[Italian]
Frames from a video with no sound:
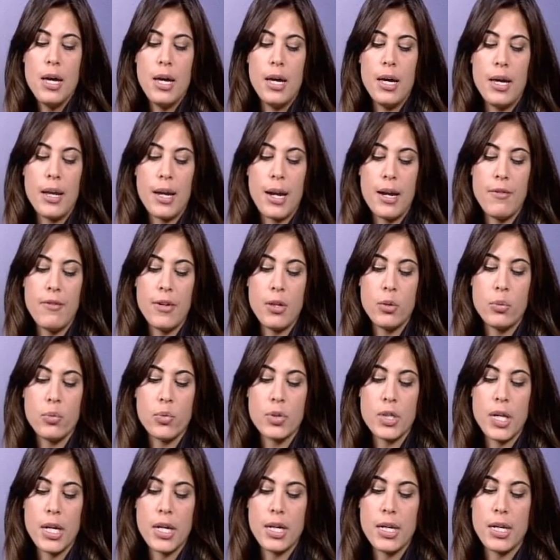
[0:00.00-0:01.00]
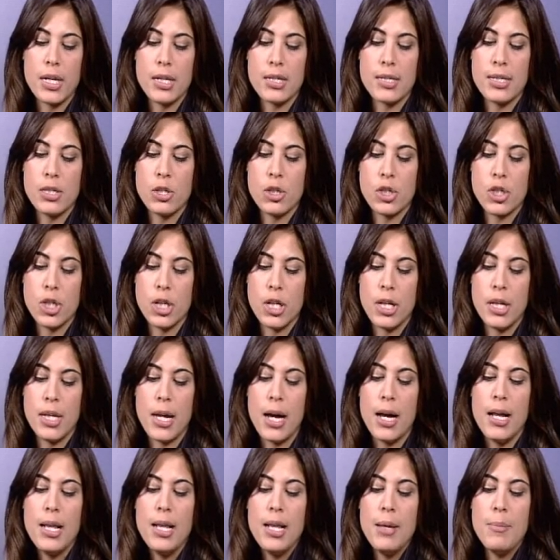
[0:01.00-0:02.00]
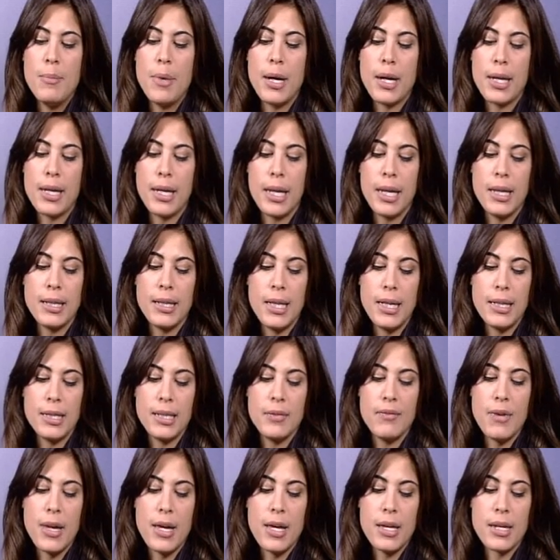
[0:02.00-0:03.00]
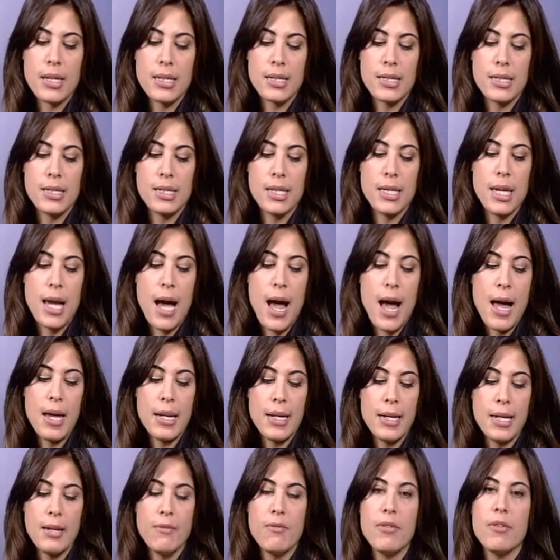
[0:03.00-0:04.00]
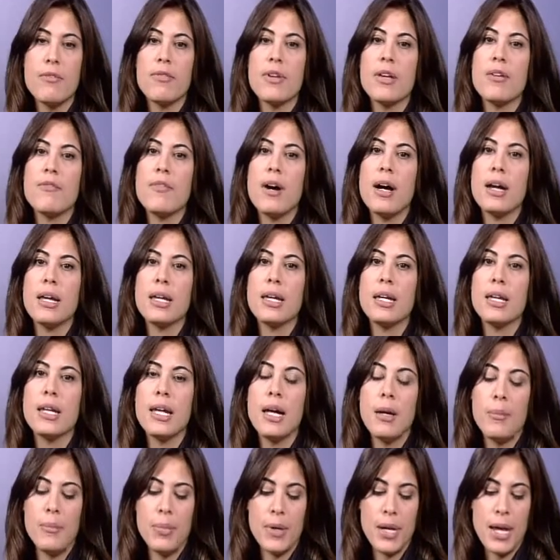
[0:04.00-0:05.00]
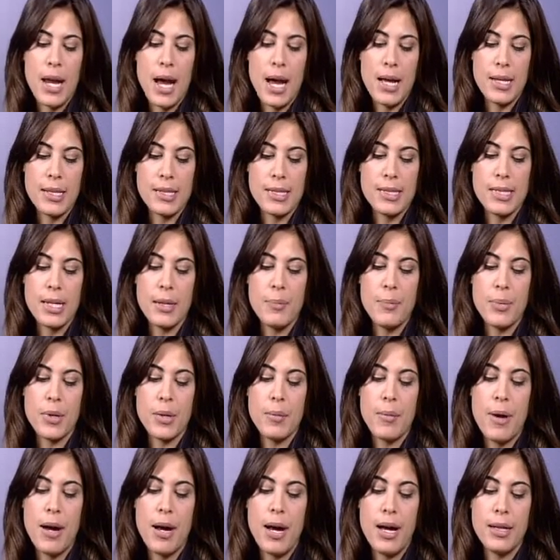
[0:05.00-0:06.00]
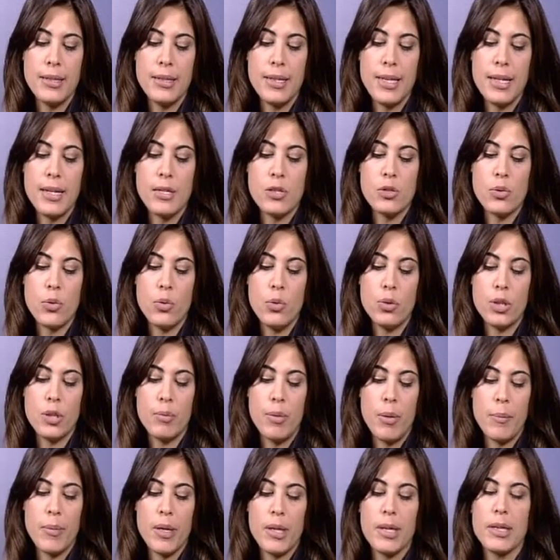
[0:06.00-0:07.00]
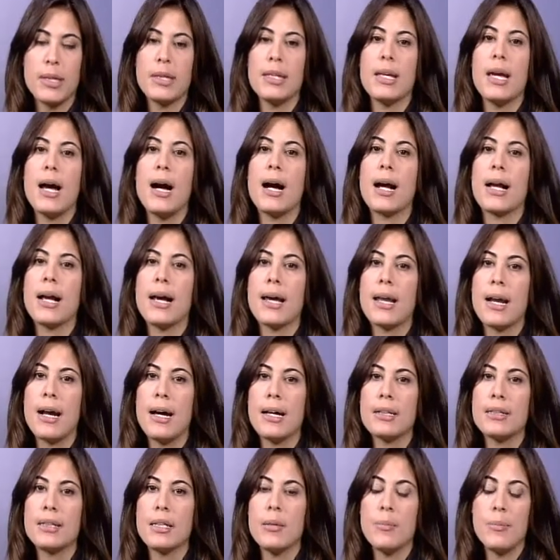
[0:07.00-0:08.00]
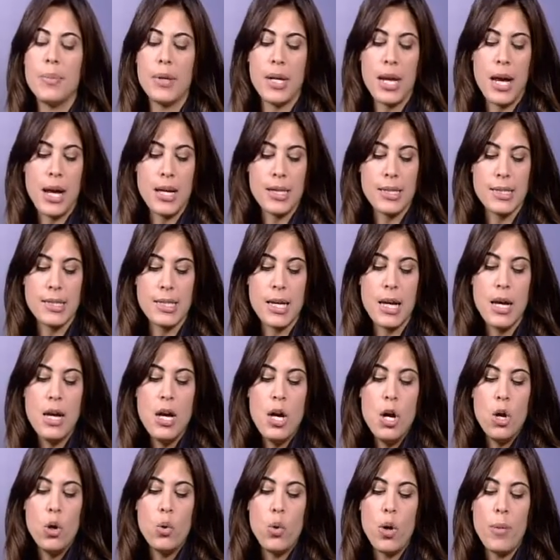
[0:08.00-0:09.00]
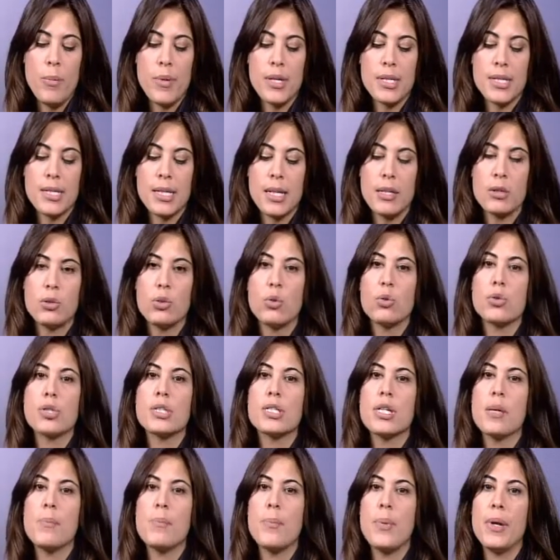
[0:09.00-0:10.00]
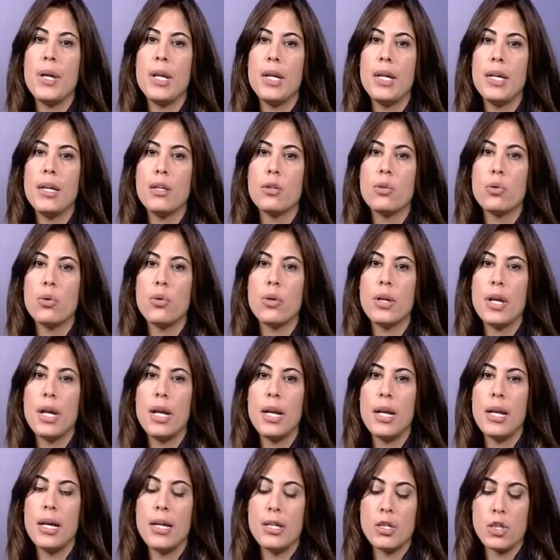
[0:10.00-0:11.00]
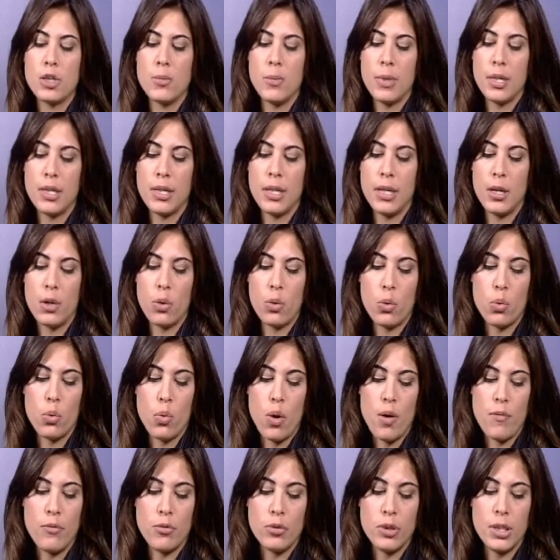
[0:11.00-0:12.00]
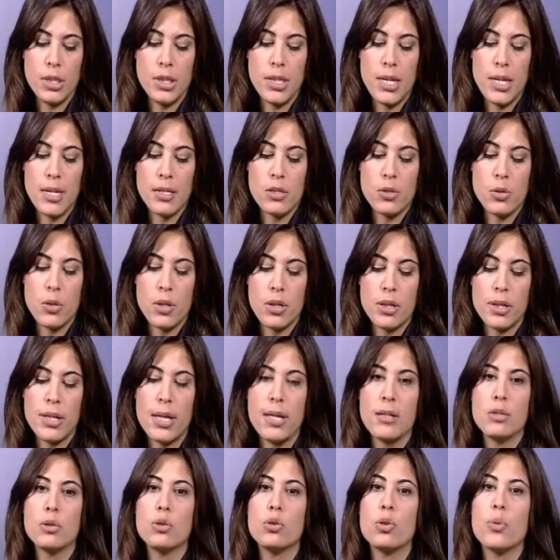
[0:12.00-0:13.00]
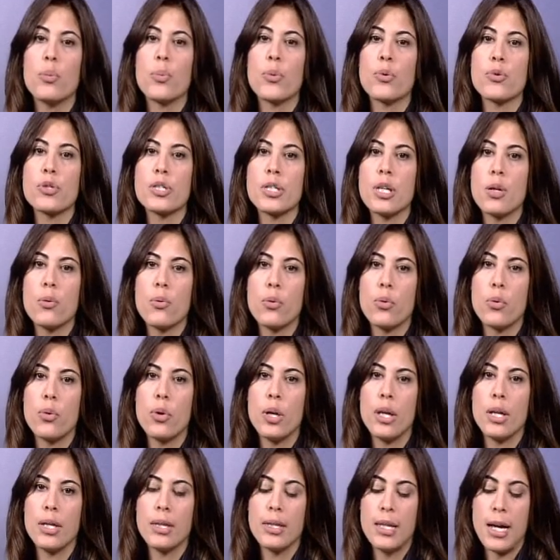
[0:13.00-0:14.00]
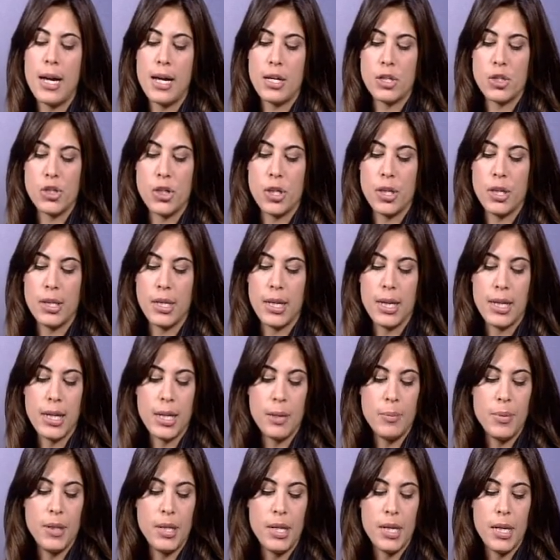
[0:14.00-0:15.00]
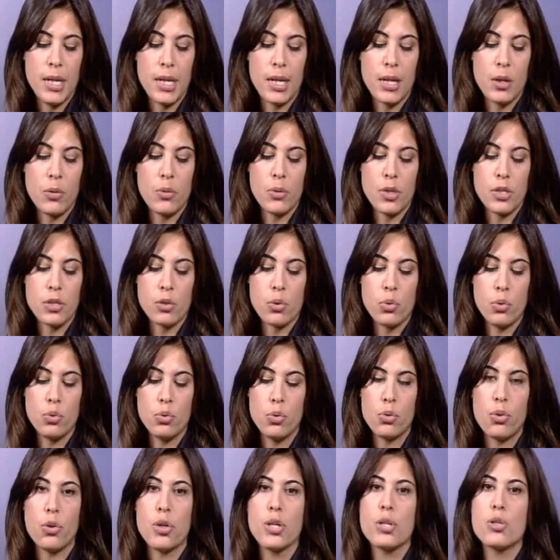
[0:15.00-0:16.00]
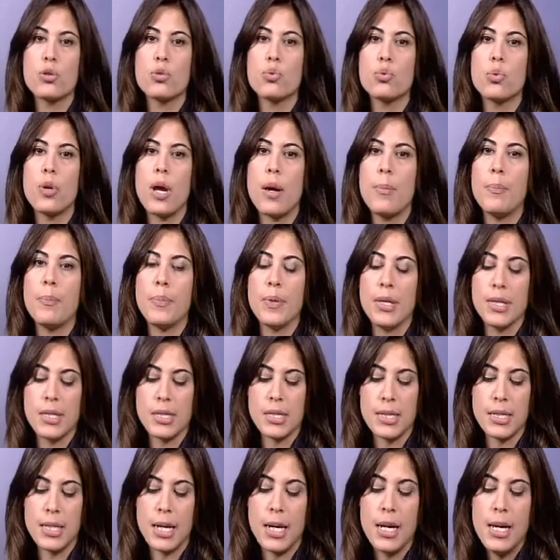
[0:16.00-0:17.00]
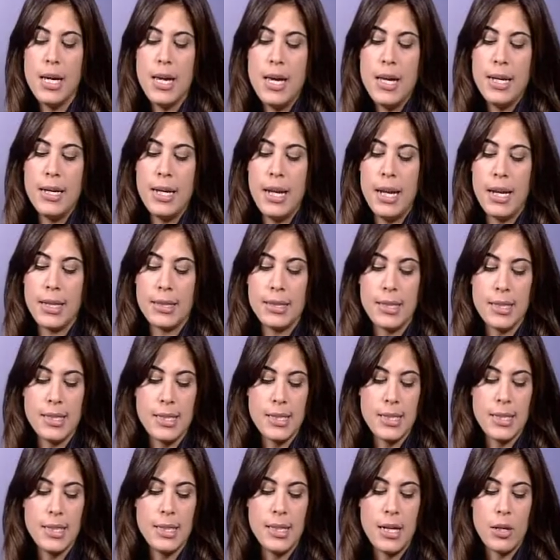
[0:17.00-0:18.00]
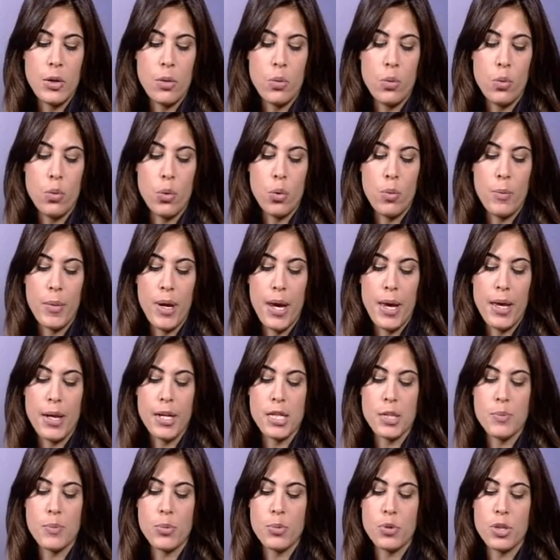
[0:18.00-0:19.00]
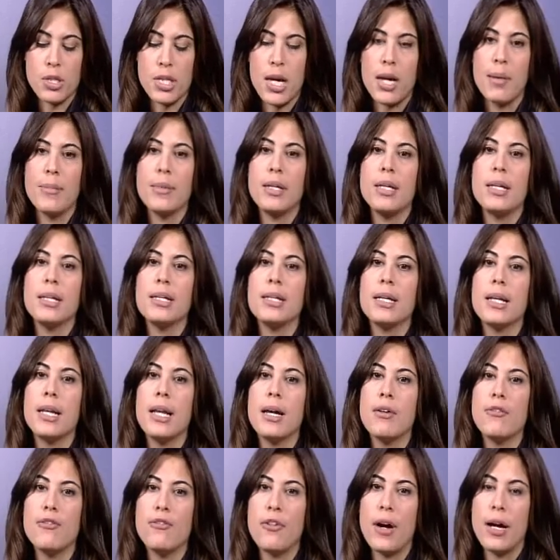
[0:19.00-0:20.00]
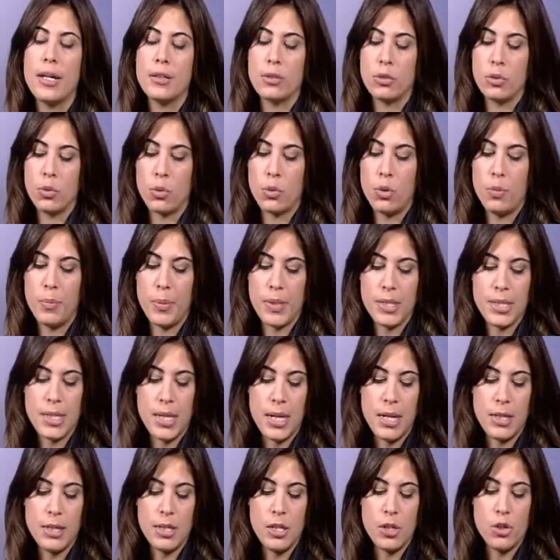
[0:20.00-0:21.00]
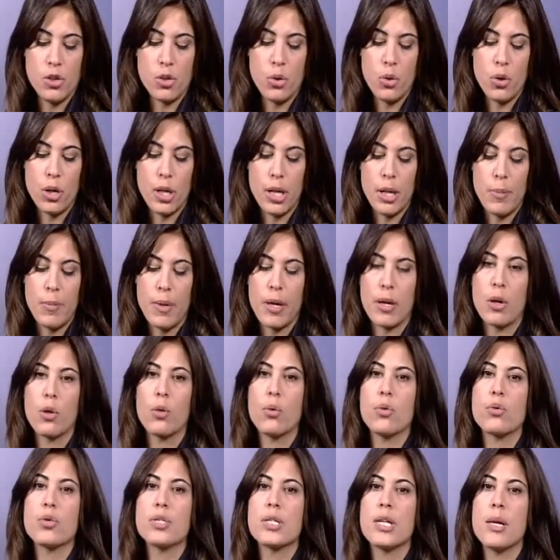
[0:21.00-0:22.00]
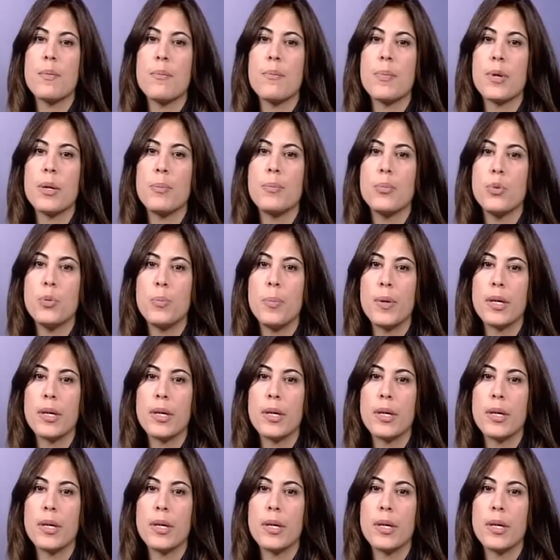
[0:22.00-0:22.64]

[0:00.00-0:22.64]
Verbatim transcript: eh, Ravanusa in Sicilia, ma che da diversi anni viveva in Brianza, prima a Desio e ultimamente a Carate, Brianza. L'uomo è stato seppellito nel cimitero nuovo di Desio, intanto proseguono le indagini dei carabinieri che non escludono nessuna pista nell'attesa di dare un nome ai responsabili responsabili del fatto. Col passare dei giorni emergono sempre più